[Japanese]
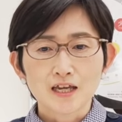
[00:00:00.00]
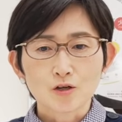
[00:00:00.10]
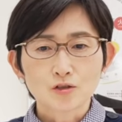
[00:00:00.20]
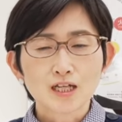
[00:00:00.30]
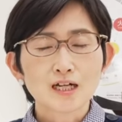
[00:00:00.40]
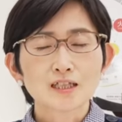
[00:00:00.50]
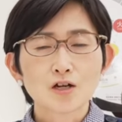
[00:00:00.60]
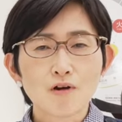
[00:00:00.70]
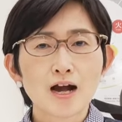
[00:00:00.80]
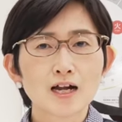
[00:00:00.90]
こんな
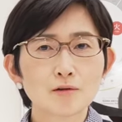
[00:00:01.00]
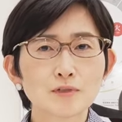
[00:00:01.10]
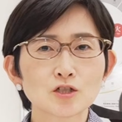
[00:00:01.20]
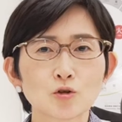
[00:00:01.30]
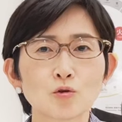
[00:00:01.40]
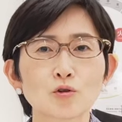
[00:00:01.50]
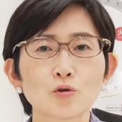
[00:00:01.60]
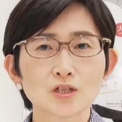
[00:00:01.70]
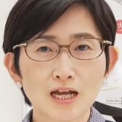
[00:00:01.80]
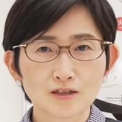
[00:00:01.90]
方は神逍
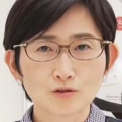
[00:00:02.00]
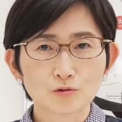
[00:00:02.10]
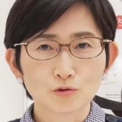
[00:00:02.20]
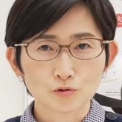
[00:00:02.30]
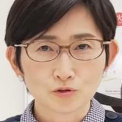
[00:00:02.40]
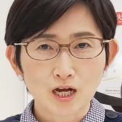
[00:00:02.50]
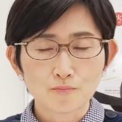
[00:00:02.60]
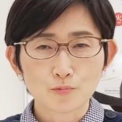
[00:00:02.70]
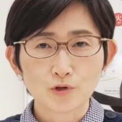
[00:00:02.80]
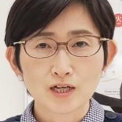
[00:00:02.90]
陽酸という
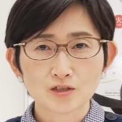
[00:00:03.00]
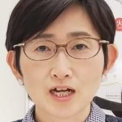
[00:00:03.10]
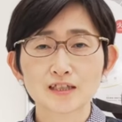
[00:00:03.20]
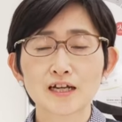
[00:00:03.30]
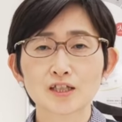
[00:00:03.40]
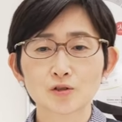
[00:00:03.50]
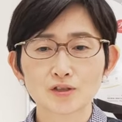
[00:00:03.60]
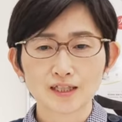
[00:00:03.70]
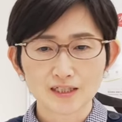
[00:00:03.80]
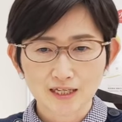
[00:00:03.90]
漢方薬が代
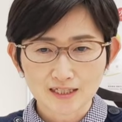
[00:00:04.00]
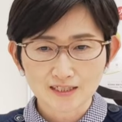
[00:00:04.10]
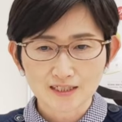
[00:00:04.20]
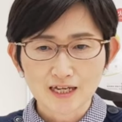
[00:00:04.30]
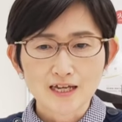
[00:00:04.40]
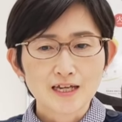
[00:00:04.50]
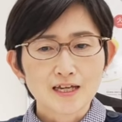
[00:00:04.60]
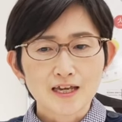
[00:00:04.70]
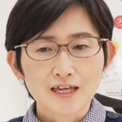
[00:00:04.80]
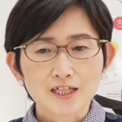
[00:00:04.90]
表的です
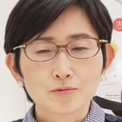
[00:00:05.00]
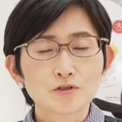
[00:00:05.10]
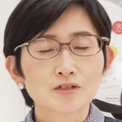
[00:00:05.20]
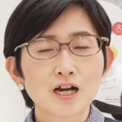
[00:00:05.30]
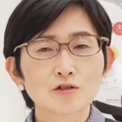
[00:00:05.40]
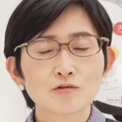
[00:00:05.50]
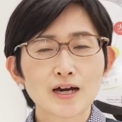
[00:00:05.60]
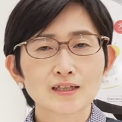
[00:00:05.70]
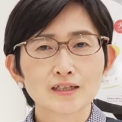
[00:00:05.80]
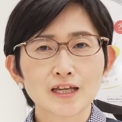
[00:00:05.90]
気分が不
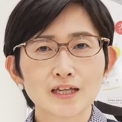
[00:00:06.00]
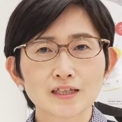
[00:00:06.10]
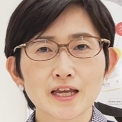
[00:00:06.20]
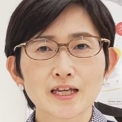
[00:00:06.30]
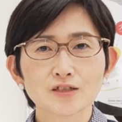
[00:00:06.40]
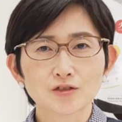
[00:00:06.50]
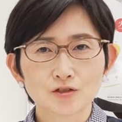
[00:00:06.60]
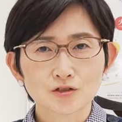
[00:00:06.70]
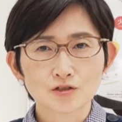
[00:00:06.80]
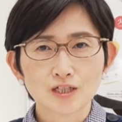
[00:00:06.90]
安定で頭
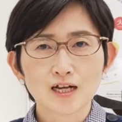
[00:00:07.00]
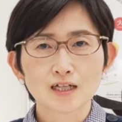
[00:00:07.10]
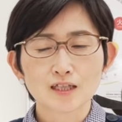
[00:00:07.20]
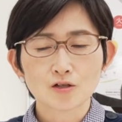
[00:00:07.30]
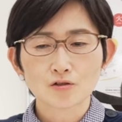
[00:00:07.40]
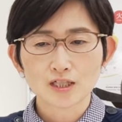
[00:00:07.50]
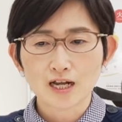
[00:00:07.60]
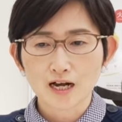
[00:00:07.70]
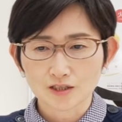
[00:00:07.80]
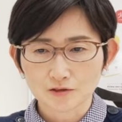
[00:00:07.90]
痛や肩こり
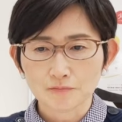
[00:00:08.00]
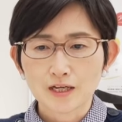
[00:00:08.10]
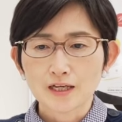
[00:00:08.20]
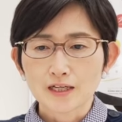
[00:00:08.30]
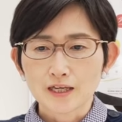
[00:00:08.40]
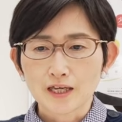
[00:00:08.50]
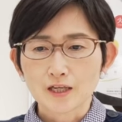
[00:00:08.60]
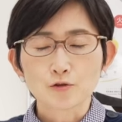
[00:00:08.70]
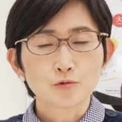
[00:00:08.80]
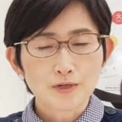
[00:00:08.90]
がある
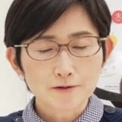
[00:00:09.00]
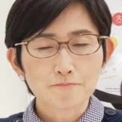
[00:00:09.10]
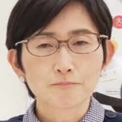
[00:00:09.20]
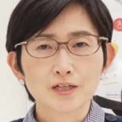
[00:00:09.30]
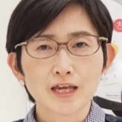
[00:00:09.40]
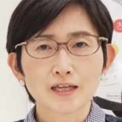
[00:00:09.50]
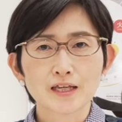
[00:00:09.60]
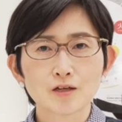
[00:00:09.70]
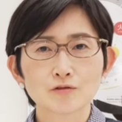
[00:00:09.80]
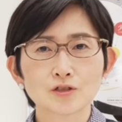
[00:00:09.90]
不眠月
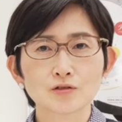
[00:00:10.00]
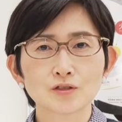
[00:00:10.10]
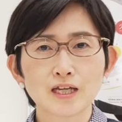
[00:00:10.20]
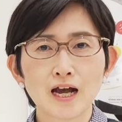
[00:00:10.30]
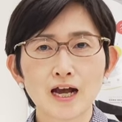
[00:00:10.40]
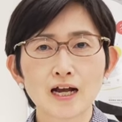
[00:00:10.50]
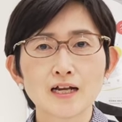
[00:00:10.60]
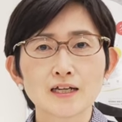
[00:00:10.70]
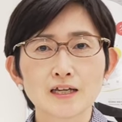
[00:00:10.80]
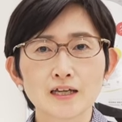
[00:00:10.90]
経不順や
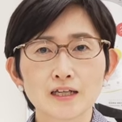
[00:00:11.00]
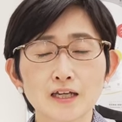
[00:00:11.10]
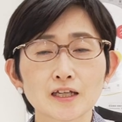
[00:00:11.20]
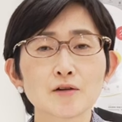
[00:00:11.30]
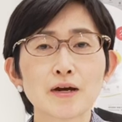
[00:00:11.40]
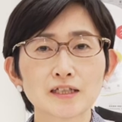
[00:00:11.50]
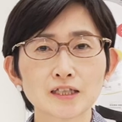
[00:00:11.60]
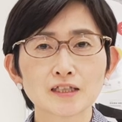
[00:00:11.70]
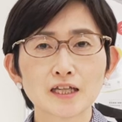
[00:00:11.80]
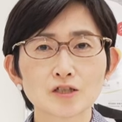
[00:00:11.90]
月経前
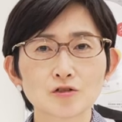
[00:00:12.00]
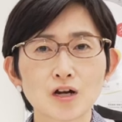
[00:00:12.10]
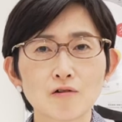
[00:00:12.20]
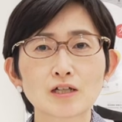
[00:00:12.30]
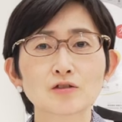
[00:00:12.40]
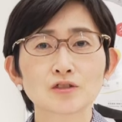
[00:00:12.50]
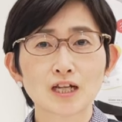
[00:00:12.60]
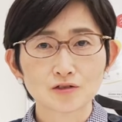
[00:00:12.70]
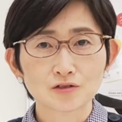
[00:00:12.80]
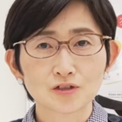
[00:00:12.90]
に体調が悪く
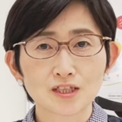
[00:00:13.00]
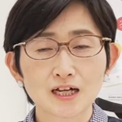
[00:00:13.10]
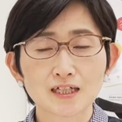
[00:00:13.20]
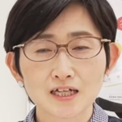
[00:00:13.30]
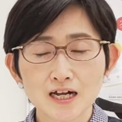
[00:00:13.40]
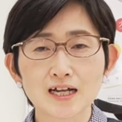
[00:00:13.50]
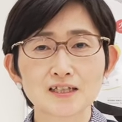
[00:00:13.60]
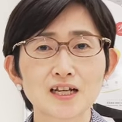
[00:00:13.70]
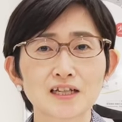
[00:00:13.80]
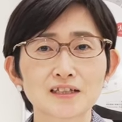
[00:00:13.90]
なるといった方が
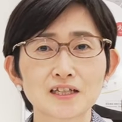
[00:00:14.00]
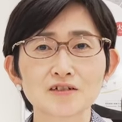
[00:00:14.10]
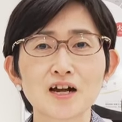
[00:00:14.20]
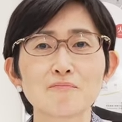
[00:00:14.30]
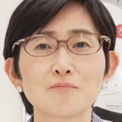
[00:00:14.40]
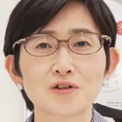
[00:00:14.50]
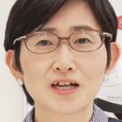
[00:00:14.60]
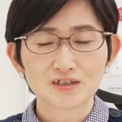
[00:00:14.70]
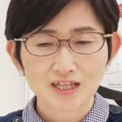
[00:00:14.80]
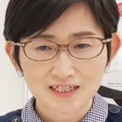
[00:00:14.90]
使っていく漢方
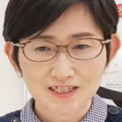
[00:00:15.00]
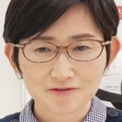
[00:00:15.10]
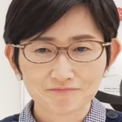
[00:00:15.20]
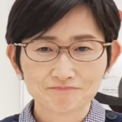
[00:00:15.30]
薬です